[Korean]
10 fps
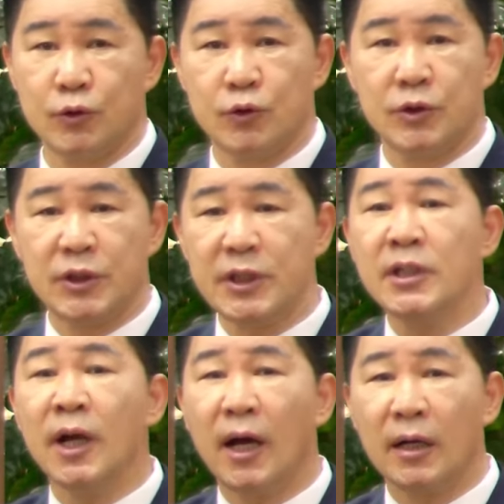
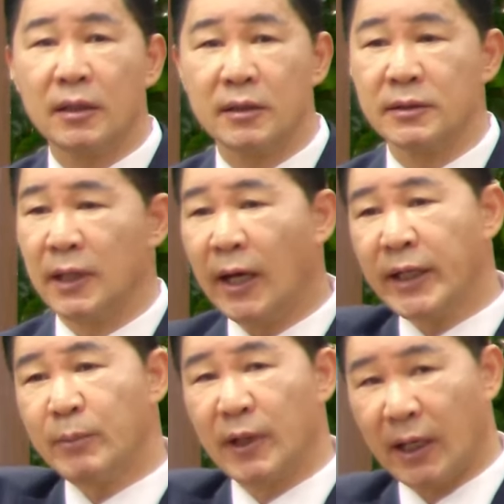신학은
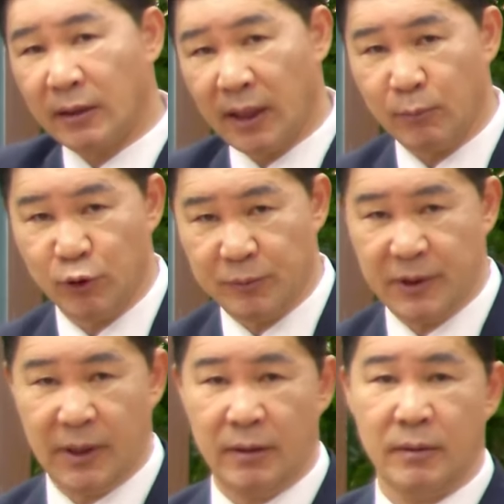하나님을 아는
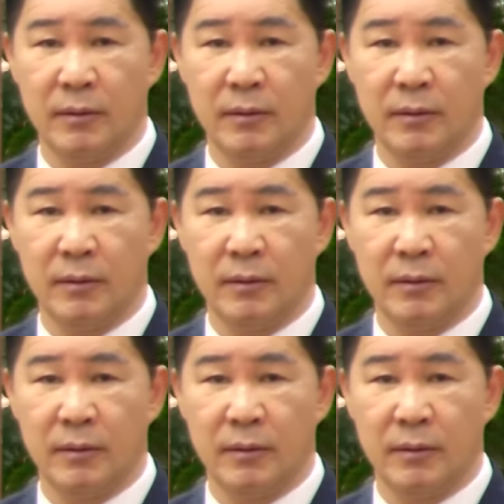학문입니다.